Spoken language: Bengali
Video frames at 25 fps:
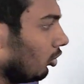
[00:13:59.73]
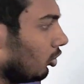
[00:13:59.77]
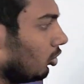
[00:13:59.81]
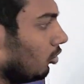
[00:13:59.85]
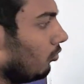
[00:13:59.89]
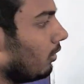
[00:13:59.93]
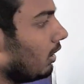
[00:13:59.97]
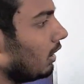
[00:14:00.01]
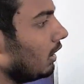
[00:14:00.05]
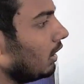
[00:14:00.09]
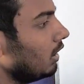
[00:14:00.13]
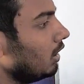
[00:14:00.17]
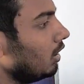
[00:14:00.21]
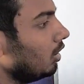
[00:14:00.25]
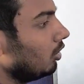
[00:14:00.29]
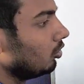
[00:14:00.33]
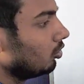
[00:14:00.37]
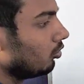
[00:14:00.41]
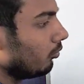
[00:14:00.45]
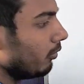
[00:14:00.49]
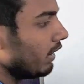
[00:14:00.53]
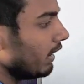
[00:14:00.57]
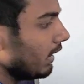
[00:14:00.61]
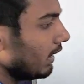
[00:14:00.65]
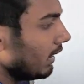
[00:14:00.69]
অথবা
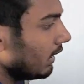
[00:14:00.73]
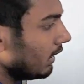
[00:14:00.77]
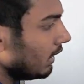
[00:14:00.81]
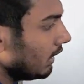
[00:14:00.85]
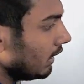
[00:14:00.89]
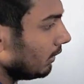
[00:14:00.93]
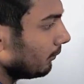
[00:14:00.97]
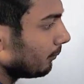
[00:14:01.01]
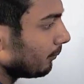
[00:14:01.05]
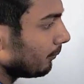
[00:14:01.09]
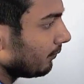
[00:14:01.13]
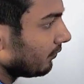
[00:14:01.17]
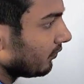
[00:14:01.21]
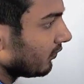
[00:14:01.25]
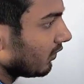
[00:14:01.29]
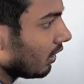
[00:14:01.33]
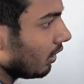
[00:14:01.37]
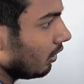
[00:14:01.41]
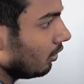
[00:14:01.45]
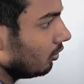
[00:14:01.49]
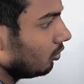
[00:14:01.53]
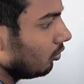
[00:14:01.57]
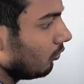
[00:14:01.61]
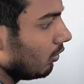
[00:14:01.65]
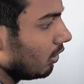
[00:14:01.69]
তোমার এখানে
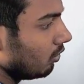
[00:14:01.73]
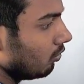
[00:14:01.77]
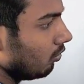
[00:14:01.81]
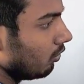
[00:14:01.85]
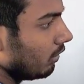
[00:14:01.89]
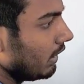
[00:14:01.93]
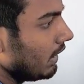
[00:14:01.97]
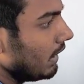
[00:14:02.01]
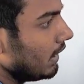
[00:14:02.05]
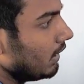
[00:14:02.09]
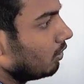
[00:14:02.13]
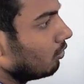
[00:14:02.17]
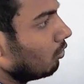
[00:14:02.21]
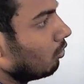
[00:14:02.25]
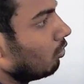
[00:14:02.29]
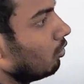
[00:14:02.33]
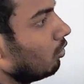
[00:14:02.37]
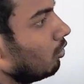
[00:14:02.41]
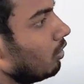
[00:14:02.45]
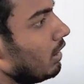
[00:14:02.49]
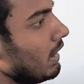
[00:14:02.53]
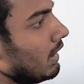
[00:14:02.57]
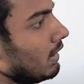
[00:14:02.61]
তোমার তো কে তো হলো